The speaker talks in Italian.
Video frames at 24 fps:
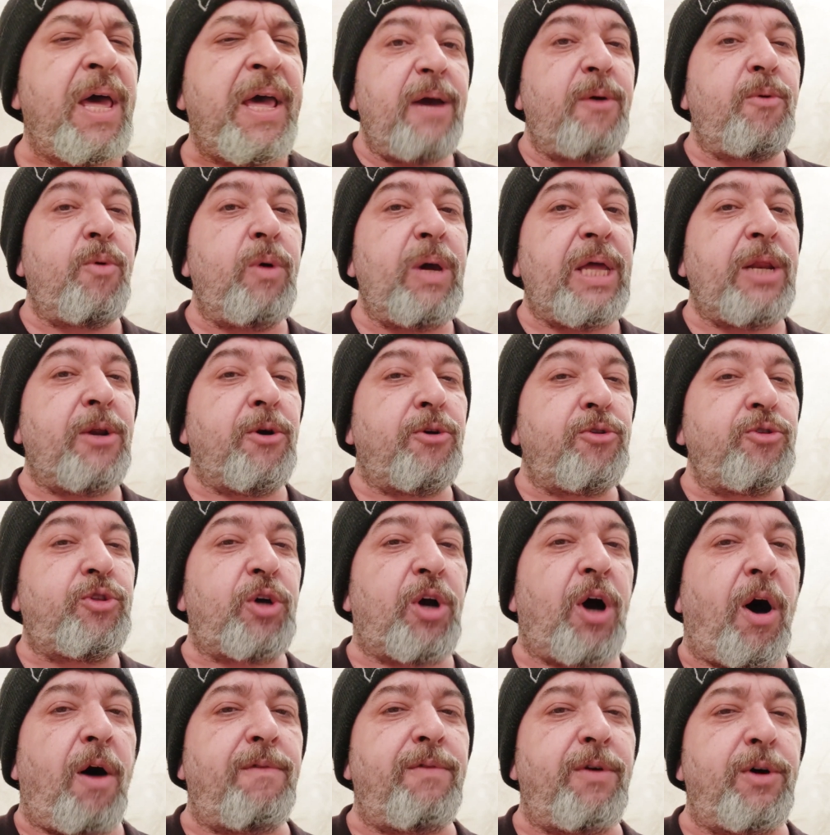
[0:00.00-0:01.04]
E qui non
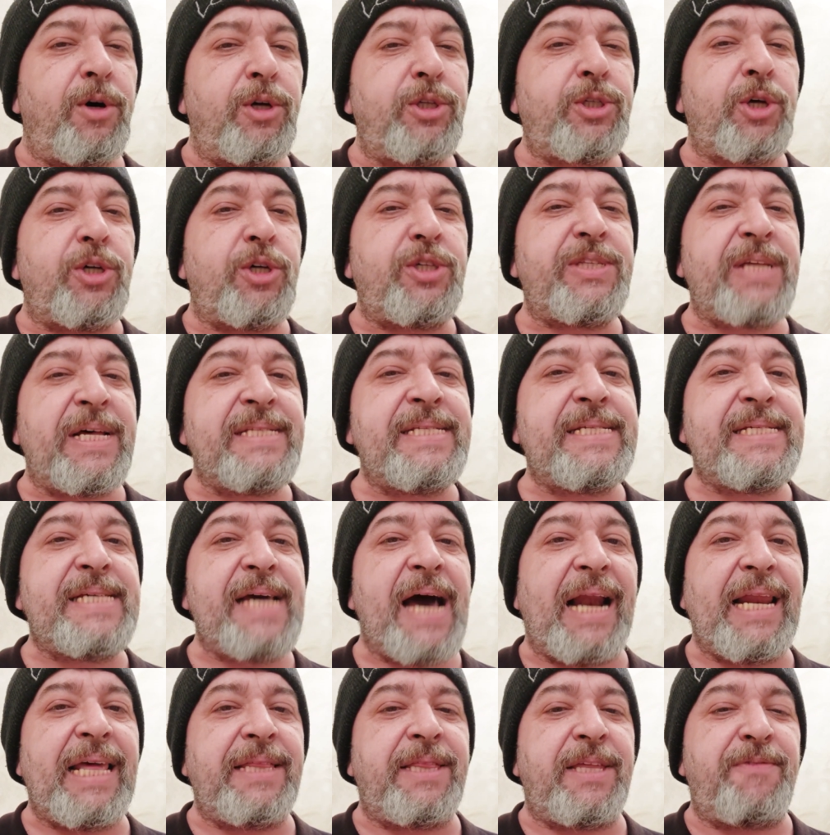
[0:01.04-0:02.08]
trovo
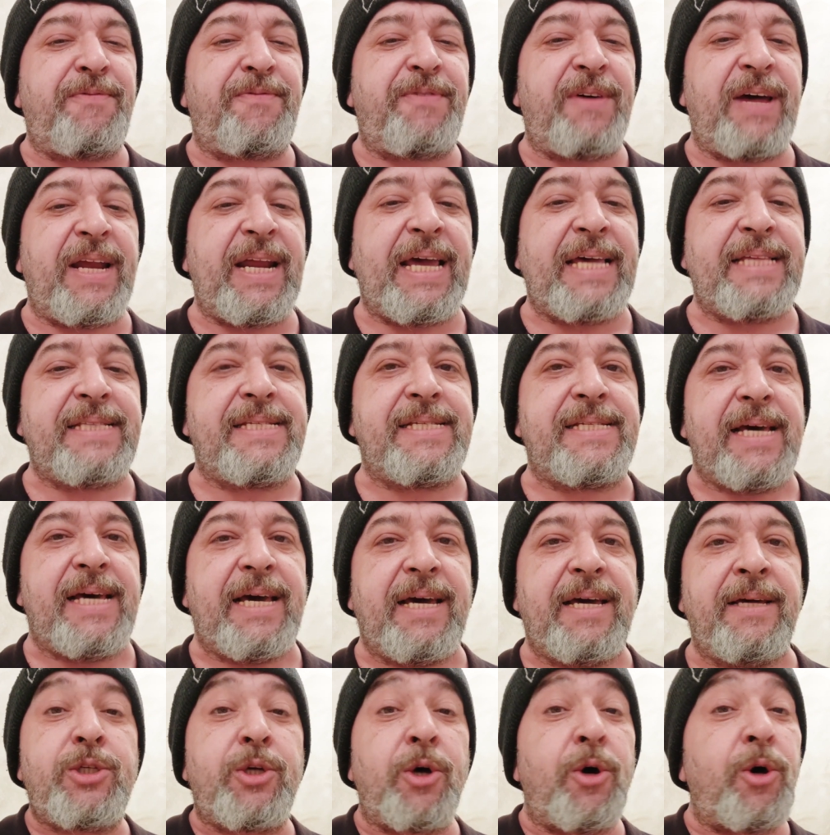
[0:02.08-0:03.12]
sostanziali
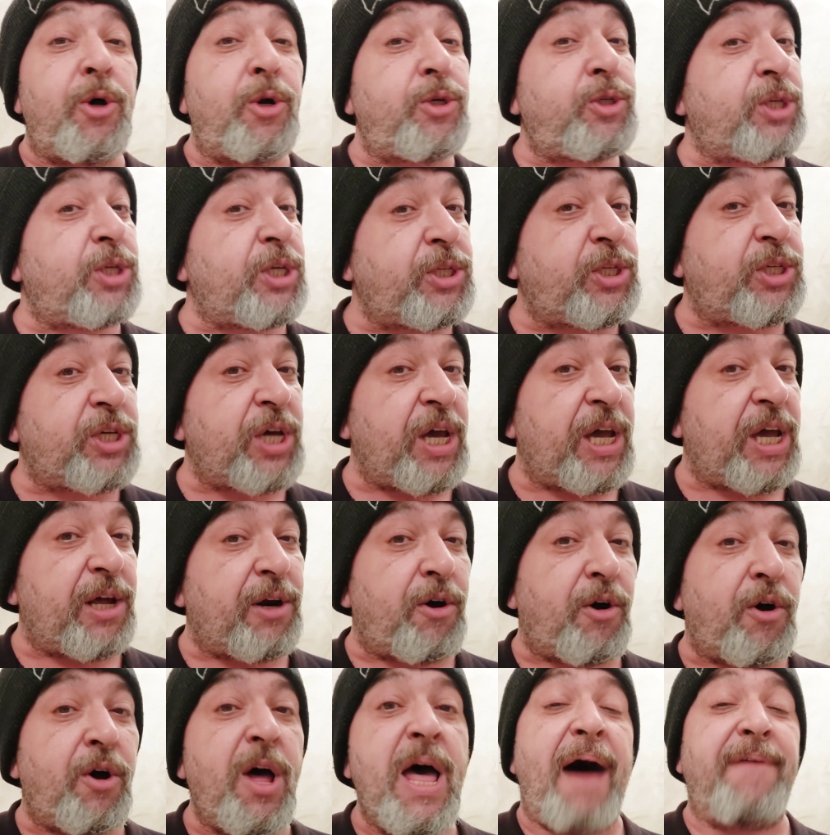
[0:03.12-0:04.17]
differenze. Sono
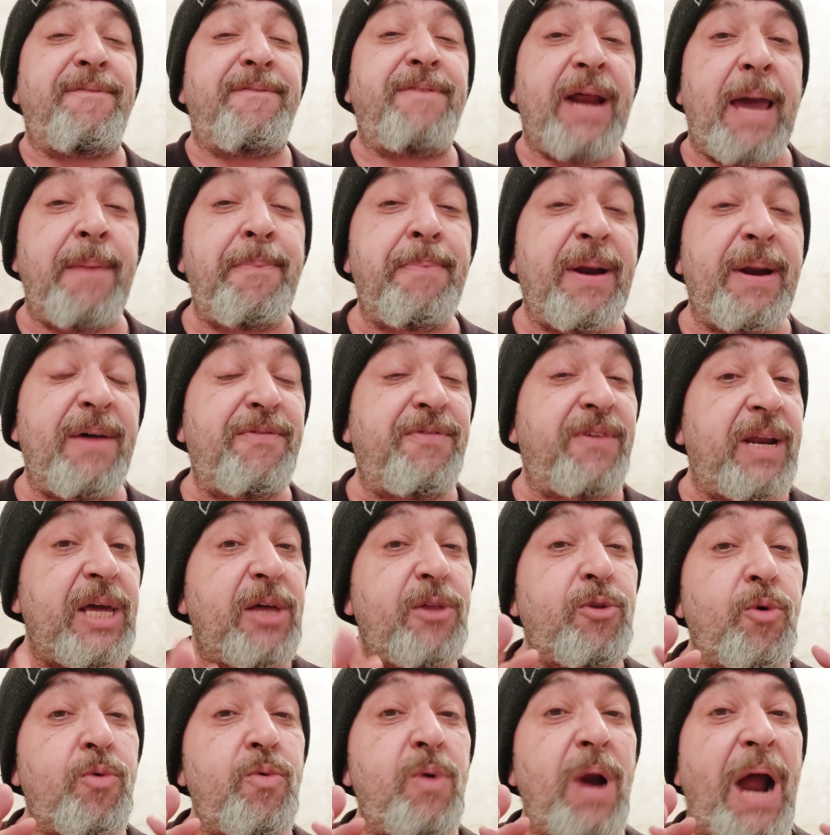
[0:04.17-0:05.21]
sincero, avrei
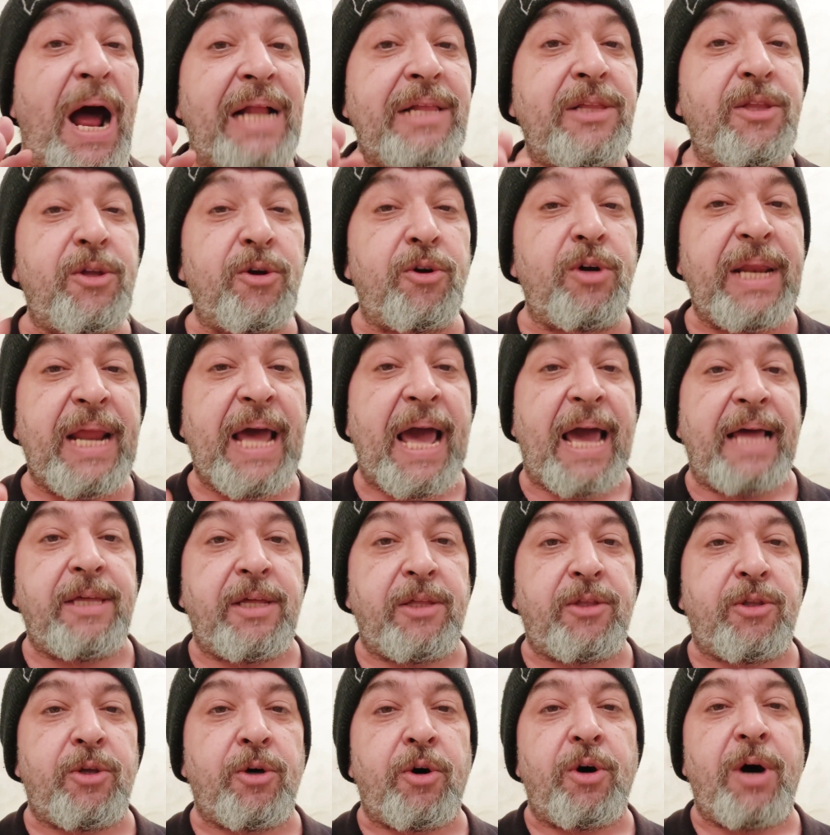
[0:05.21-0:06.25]
preferito un altro
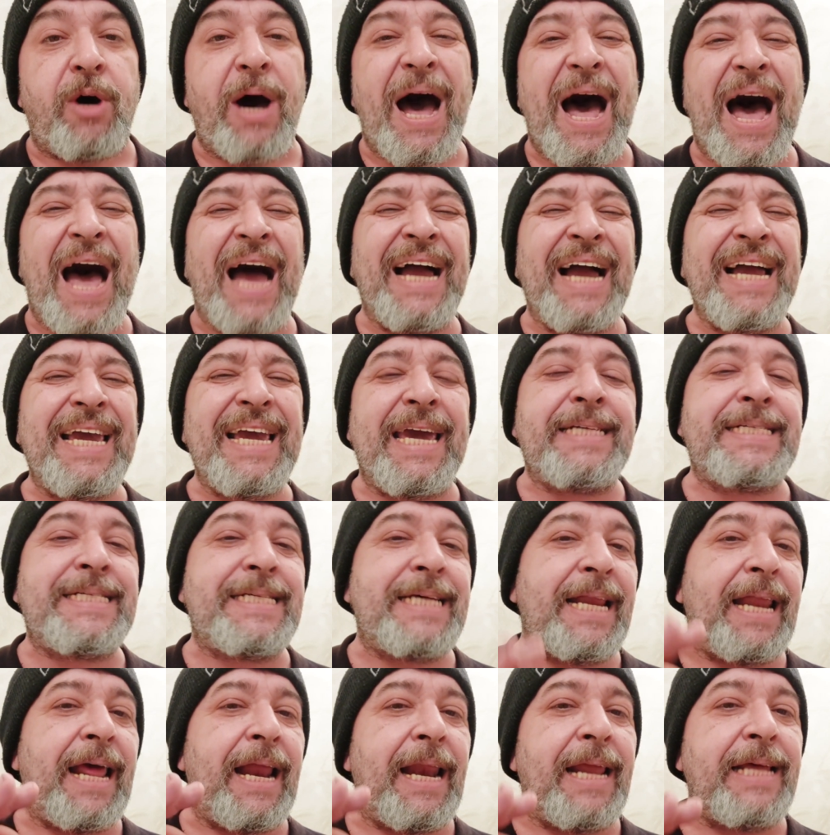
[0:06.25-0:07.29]
inedito, anche
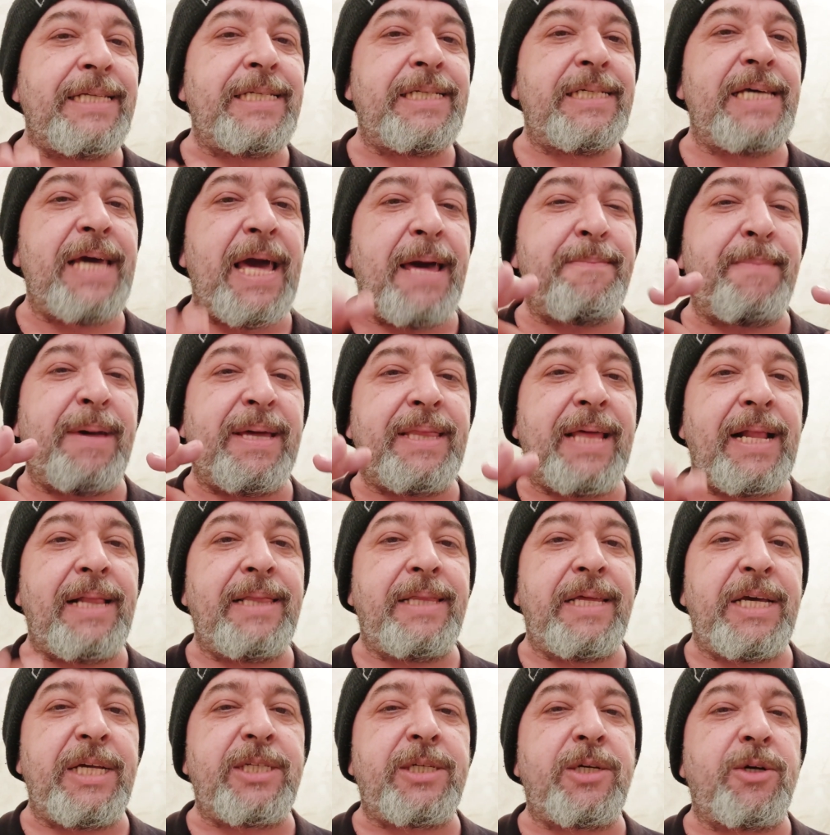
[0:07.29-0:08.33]
se nell'insieme del
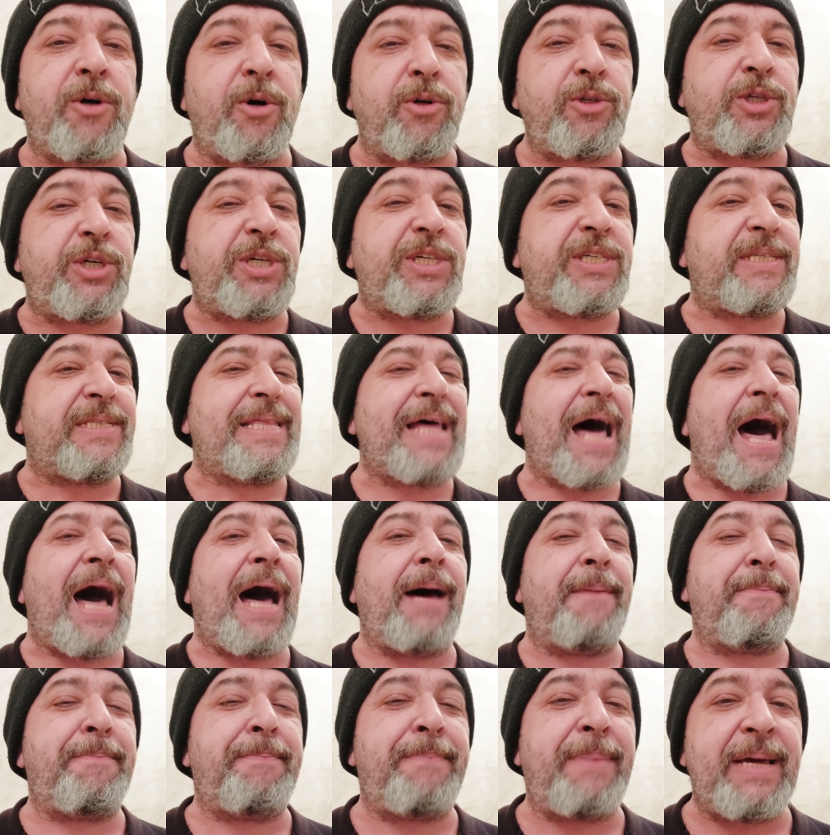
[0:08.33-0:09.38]
disco ci sta
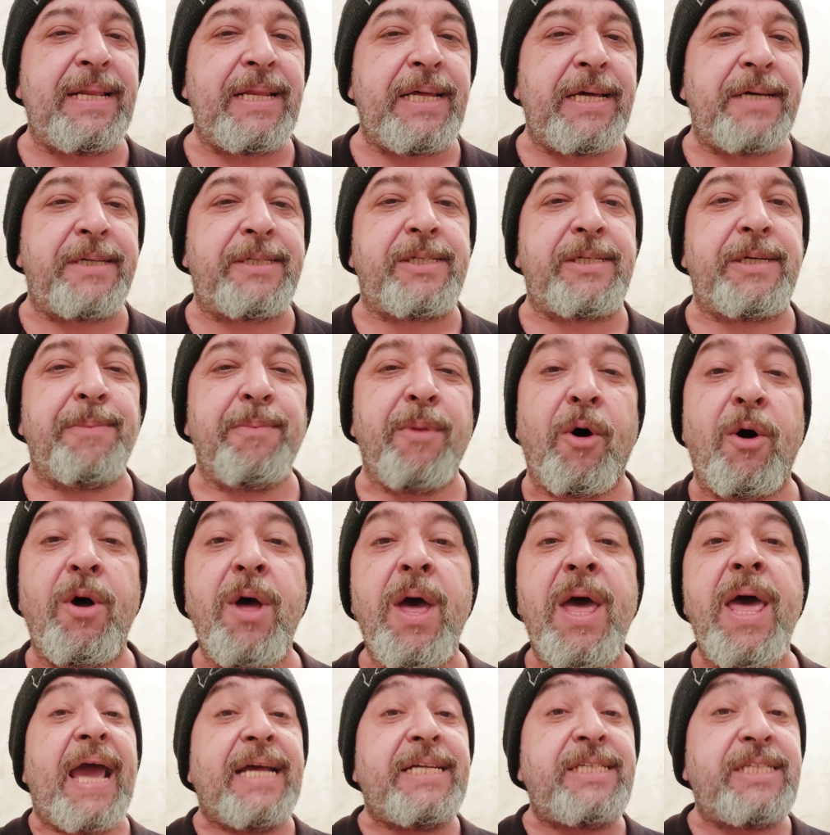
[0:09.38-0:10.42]
benissimo
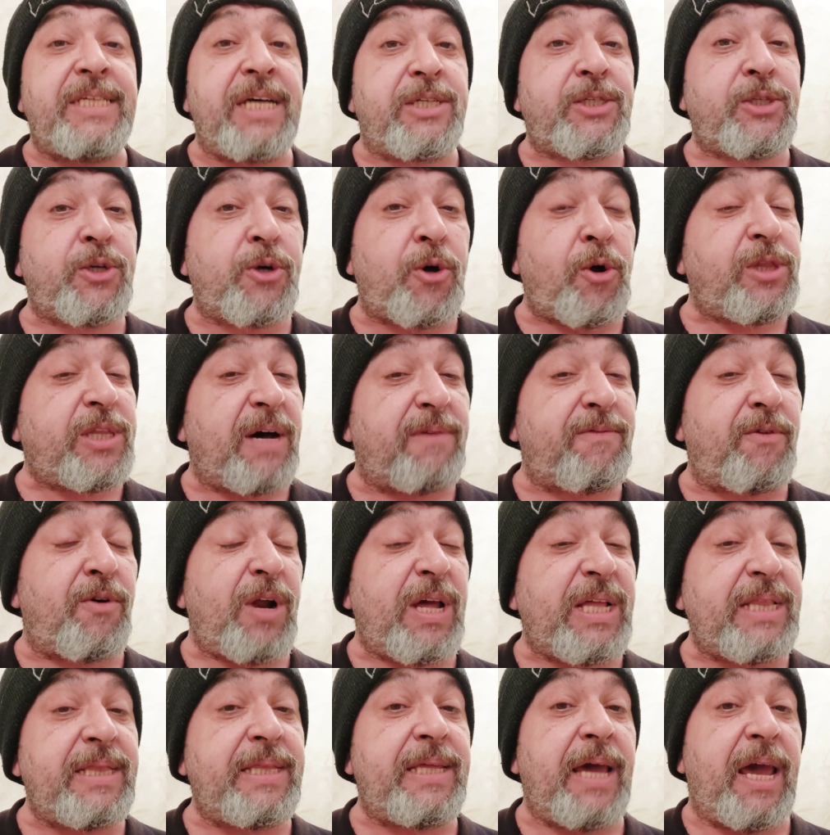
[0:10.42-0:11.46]
e si ascolta
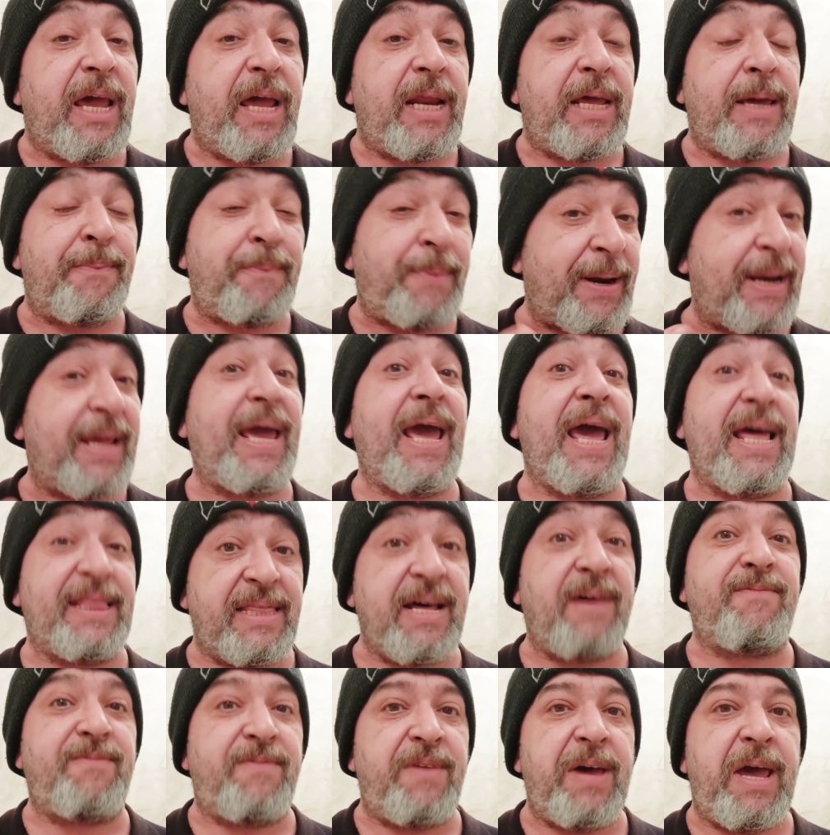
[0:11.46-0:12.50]
volentieri perché è
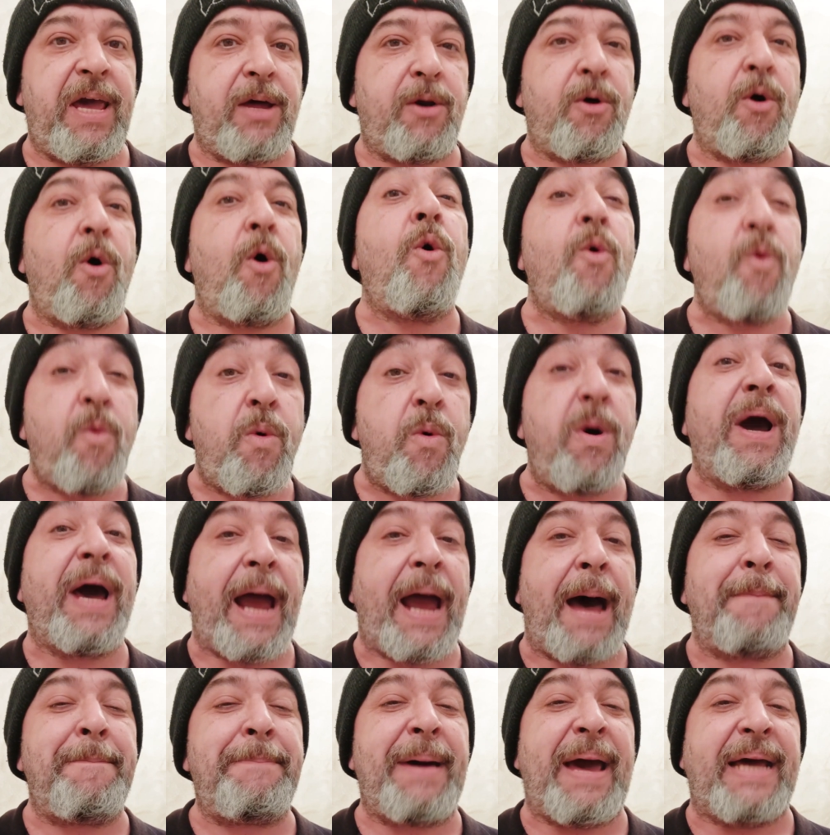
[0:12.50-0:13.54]
davvero un
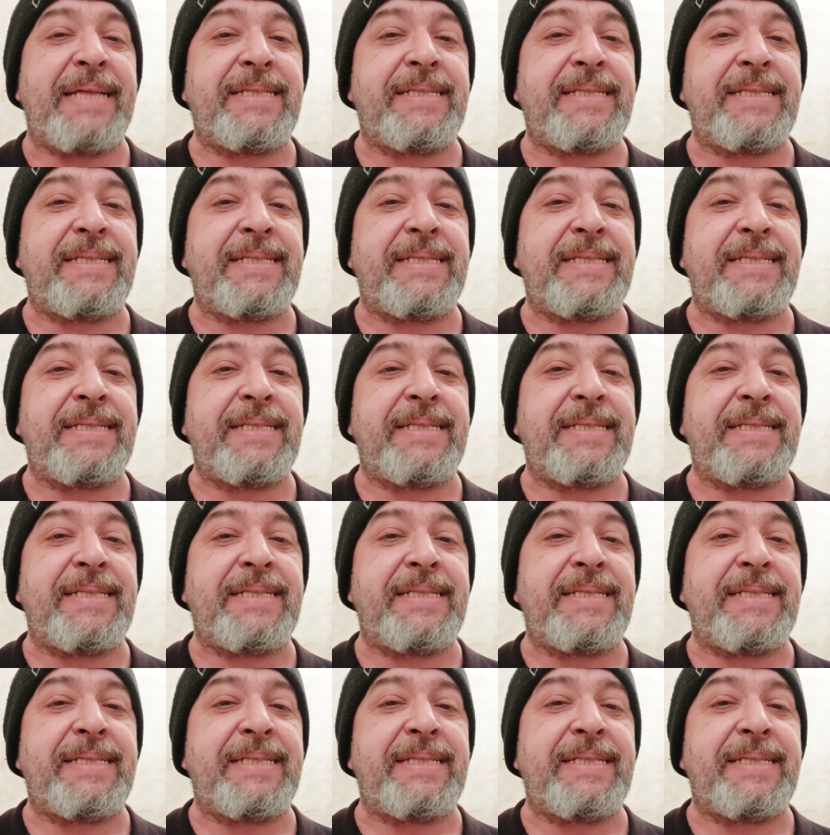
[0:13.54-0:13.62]
gran